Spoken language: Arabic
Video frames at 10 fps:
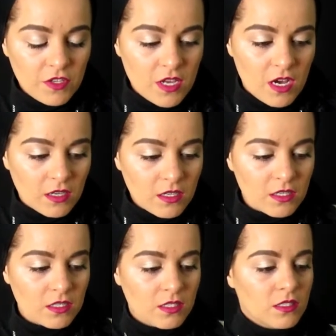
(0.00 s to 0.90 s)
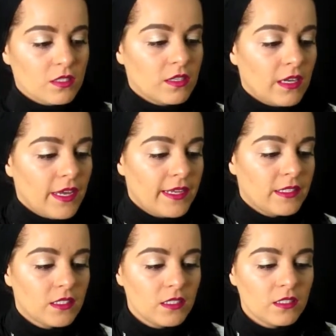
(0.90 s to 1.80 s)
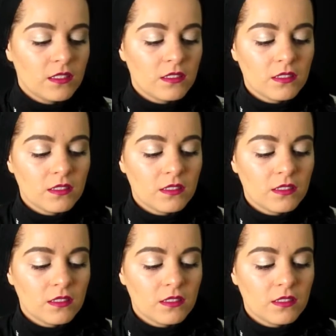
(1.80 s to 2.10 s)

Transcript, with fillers: في دارك عادي